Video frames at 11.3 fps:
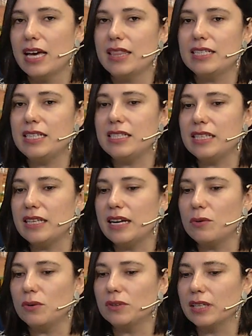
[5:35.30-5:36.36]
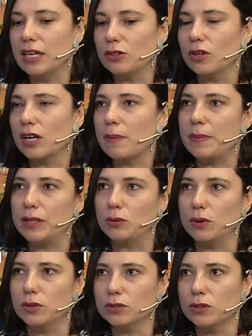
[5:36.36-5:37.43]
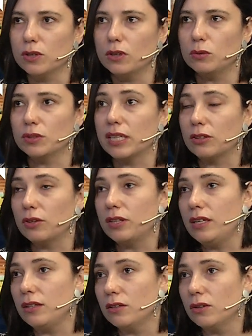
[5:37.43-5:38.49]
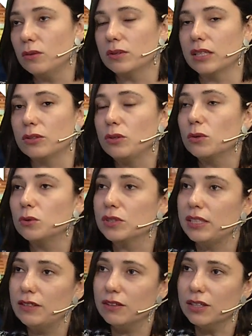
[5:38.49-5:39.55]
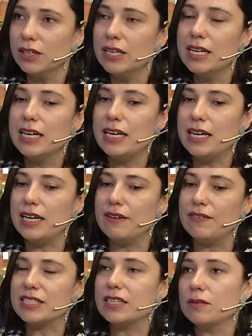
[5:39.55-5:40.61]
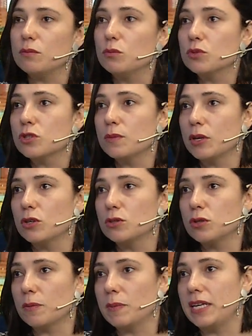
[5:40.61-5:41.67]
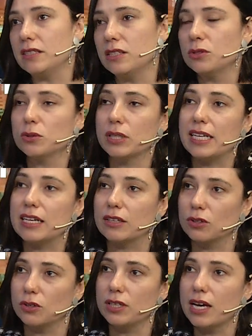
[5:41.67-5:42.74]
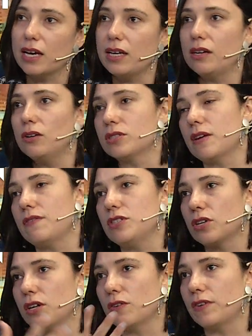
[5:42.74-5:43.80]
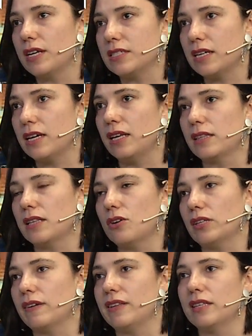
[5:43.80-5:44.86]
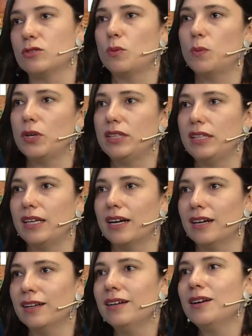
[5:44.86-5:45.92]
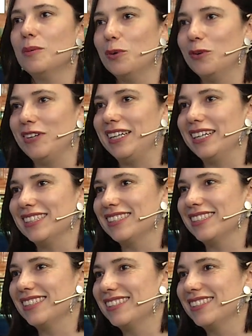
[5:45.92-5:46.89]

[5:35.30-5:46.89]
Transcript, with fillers: es decir, si tienen un trato respetuoso, un trato digno, un trato inclusivo, eh, va a ser mucho mejor su experiencia y su trayectoria en los servicios que ofrece el Estado a través de sus políticas Claro,